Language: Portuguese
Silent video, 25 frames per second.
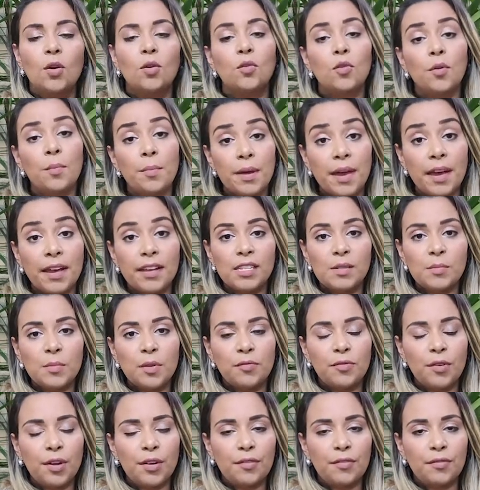O mesmo
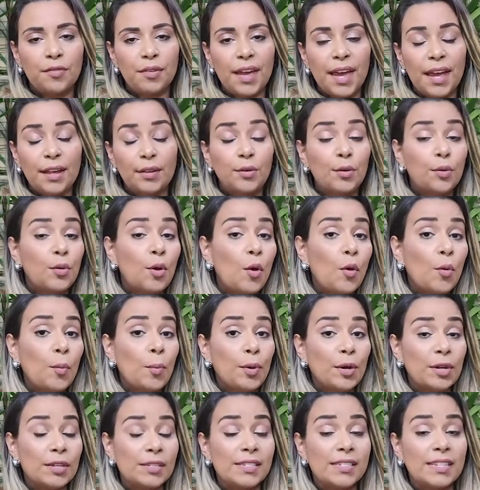foi feito com o
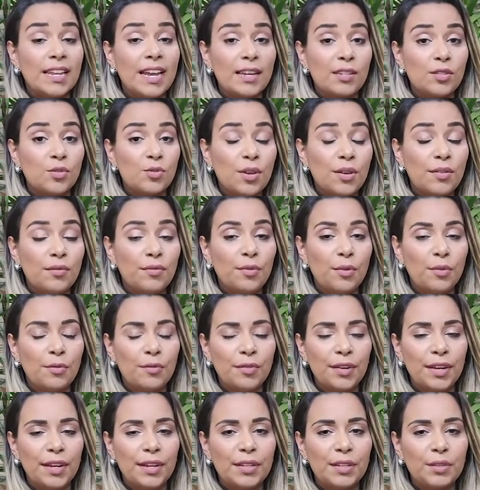processo
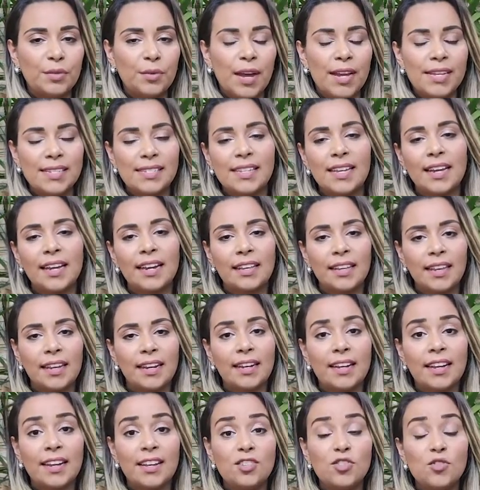envolvendo a
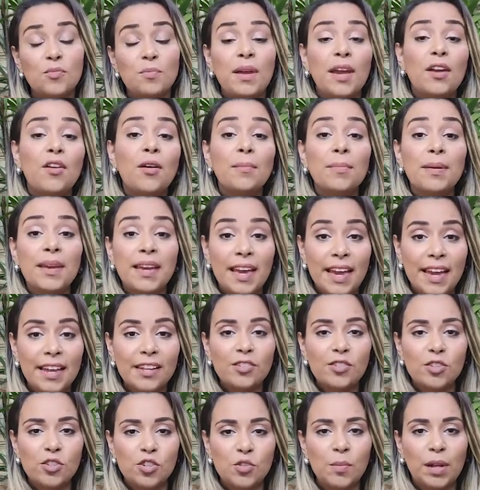Secretaria de Meio
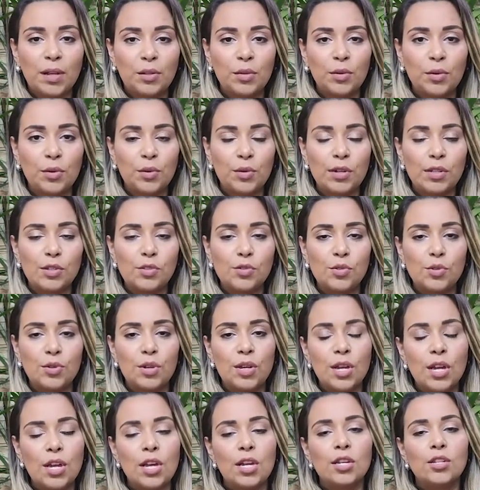Ambiente de Mato Grosso,
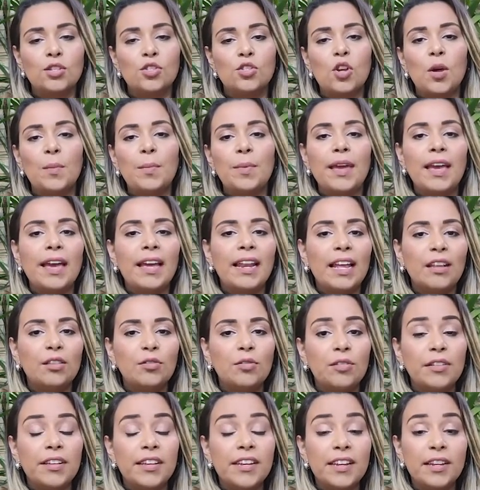sob
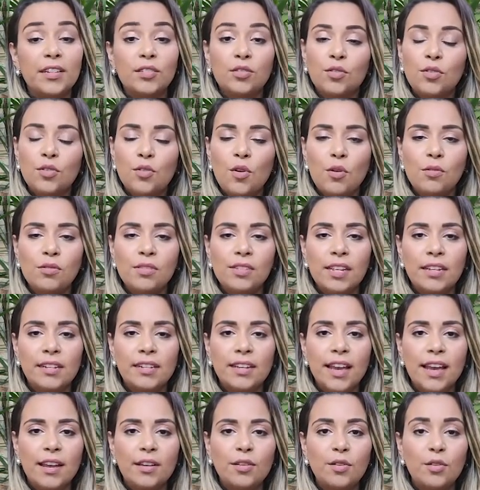relatoria do
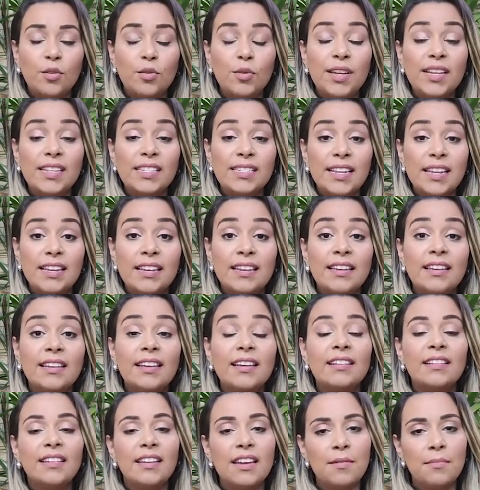conselheiro Luiz
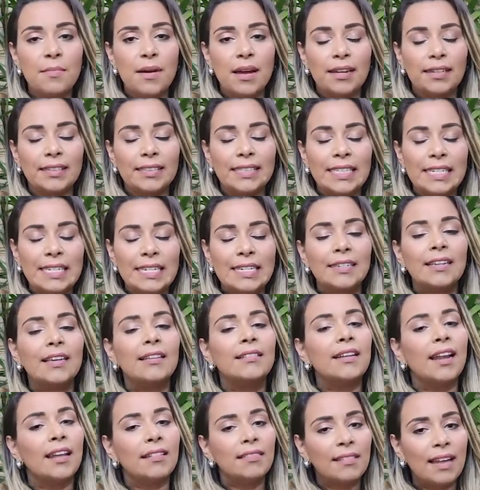Henrique Lima, que
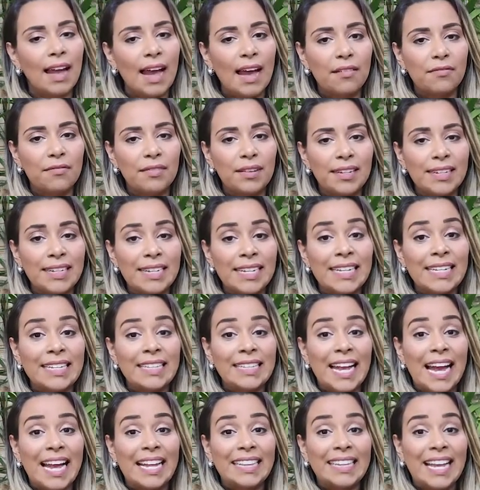tratava
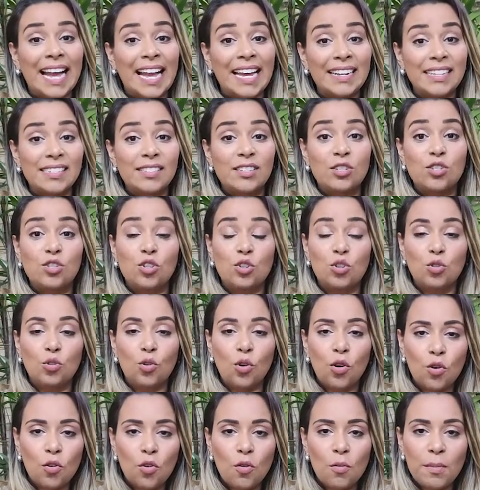da análise de
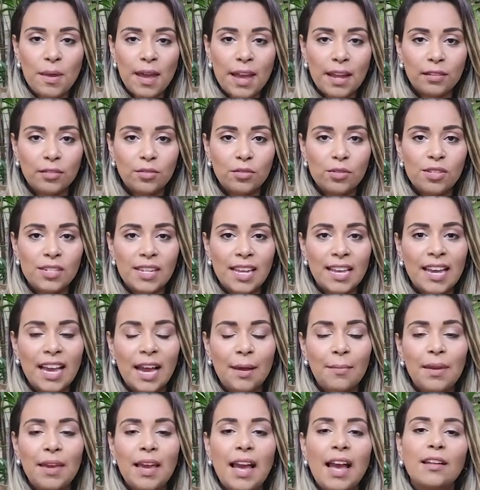documentos
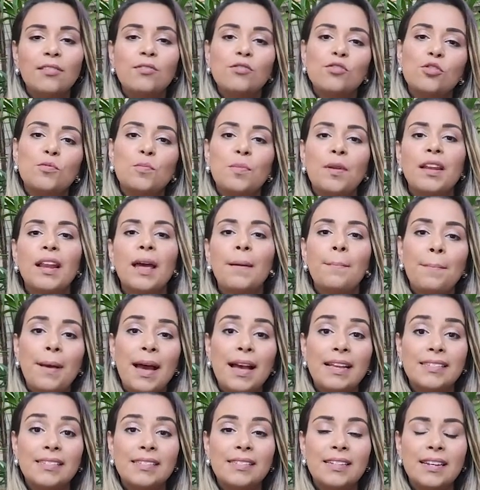encaminhados pela
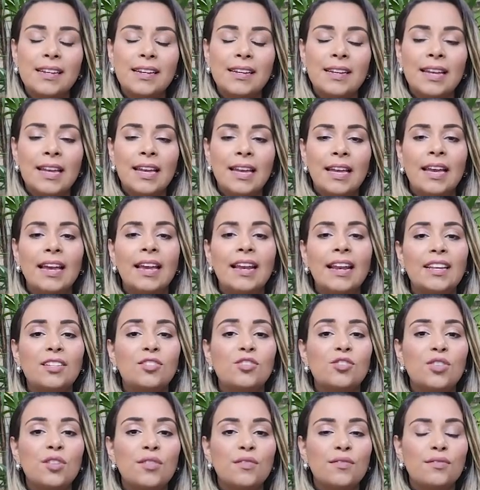pasta
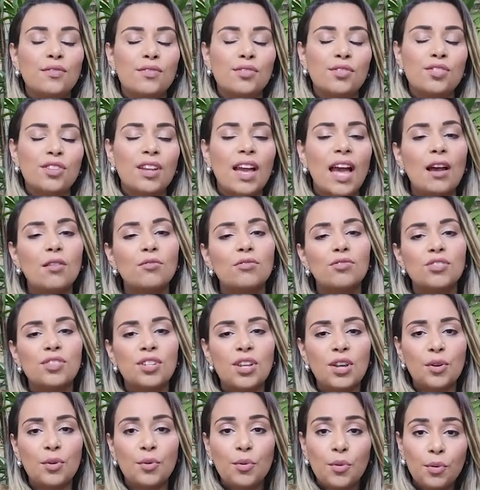relativos ao
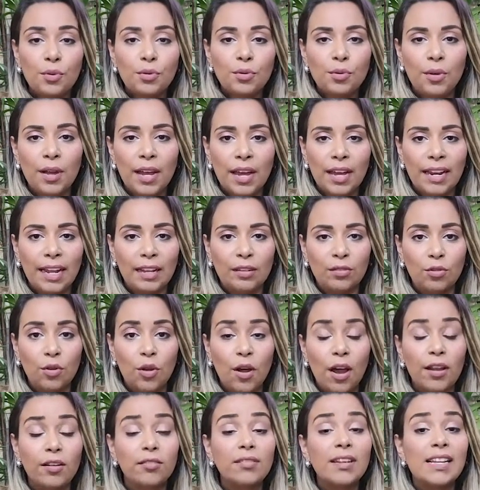segundo
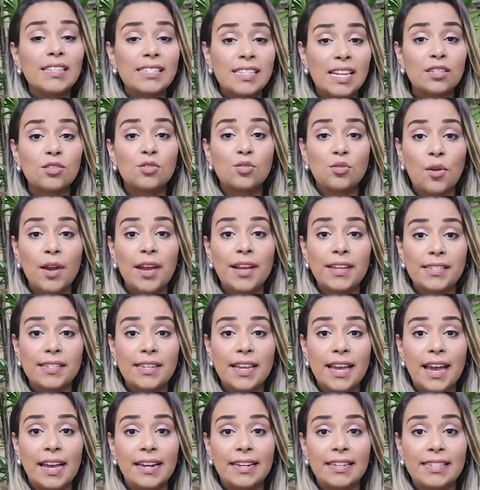relatório das ações
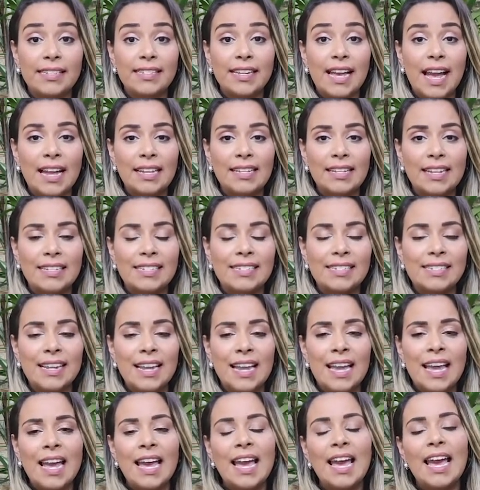realizadas
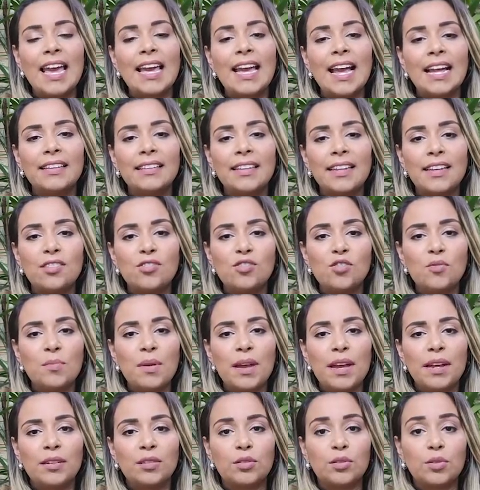em
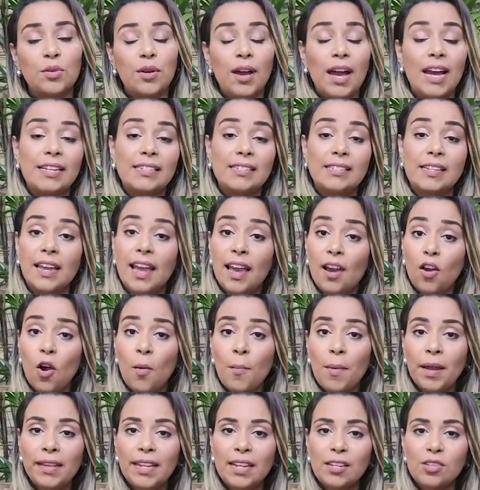atendimento às
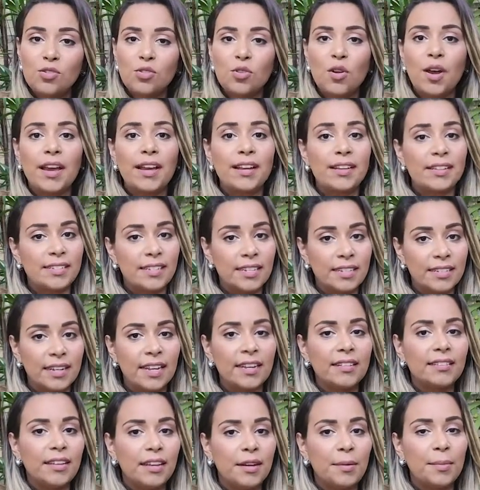recomendações e
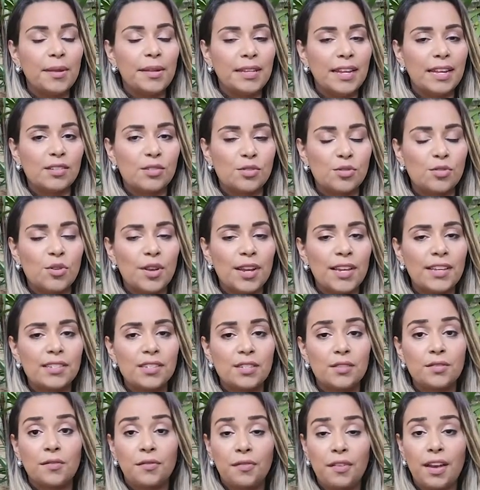
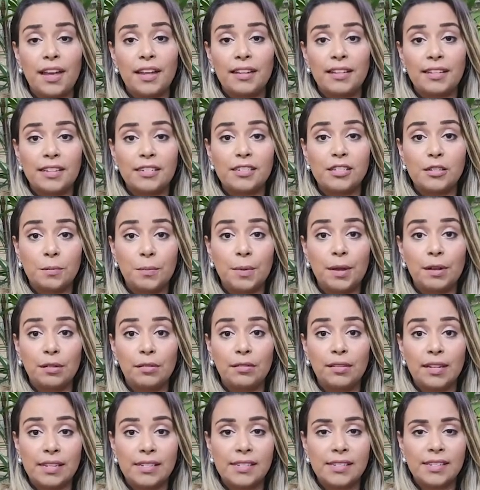determinações feitas pelo
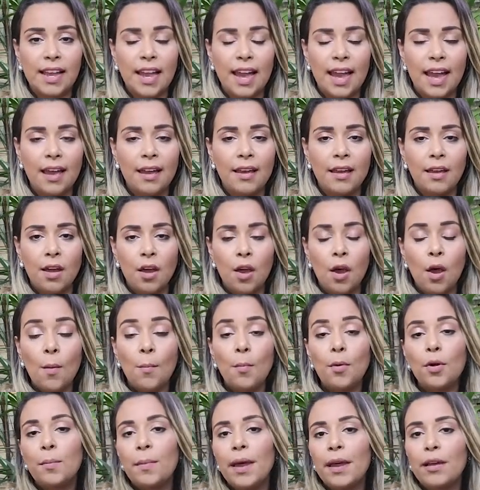TCE
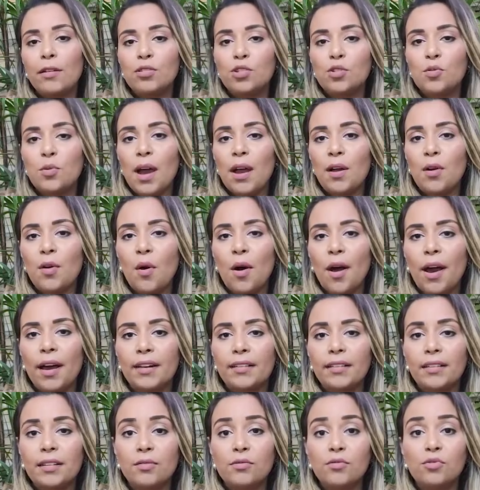por meio de um
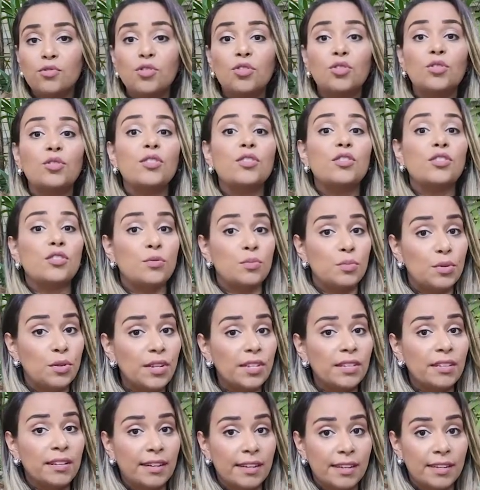acórdão de
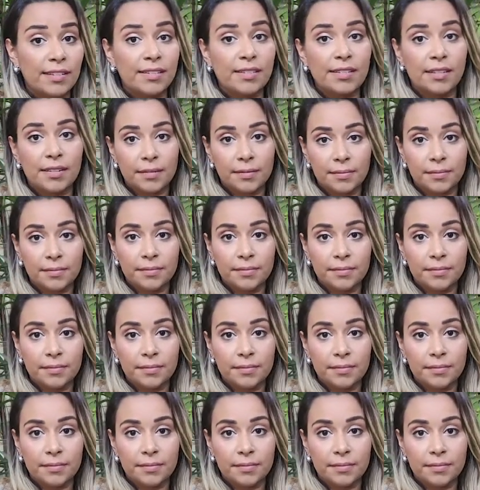2013.